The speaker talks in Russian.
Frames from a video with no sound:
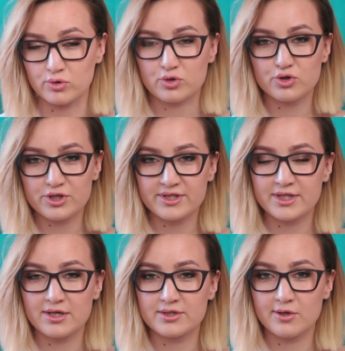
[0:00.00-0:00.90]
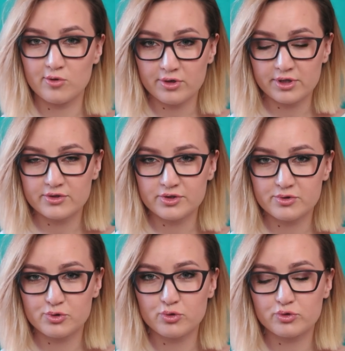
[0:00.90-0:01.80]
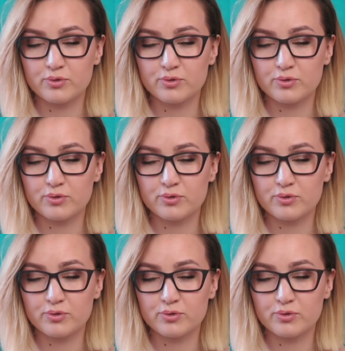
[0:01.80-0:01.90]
Что же касается легких текстур,